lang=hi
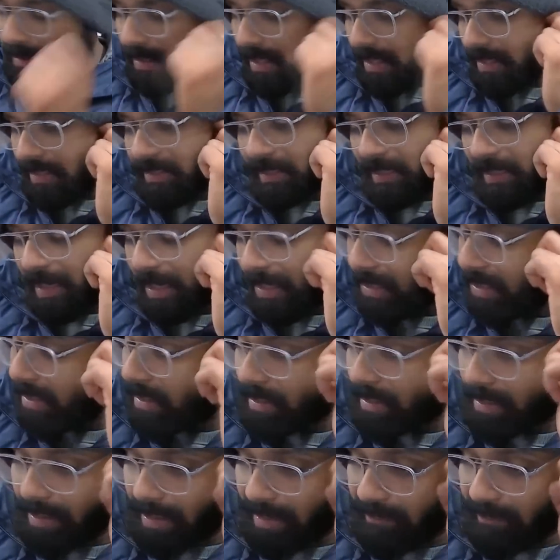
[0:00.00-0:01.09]
डेनिस जकारिया
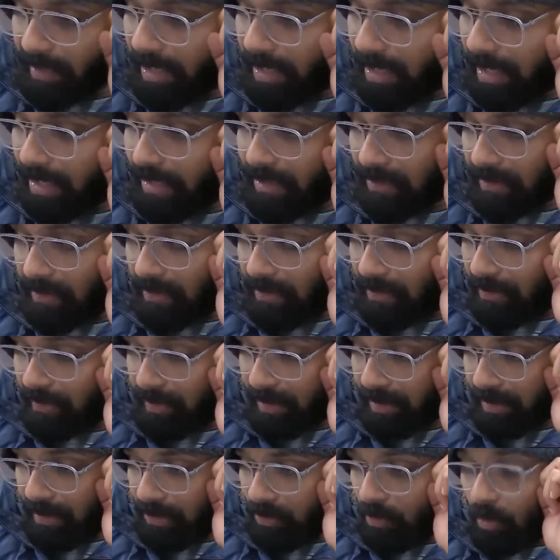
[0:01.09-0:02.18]
का गेम था आज
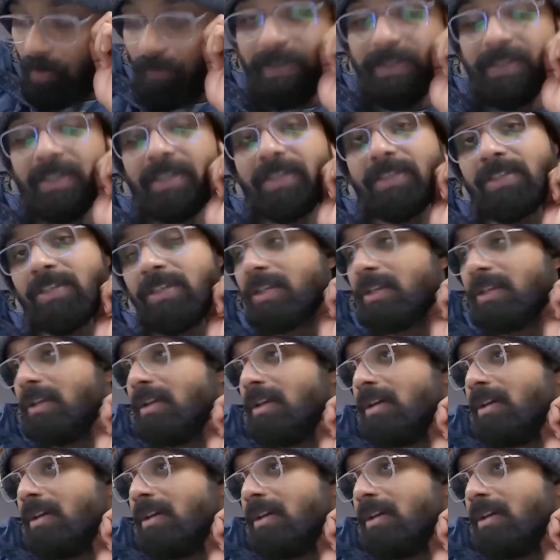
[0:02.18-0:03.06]
और कोवचिच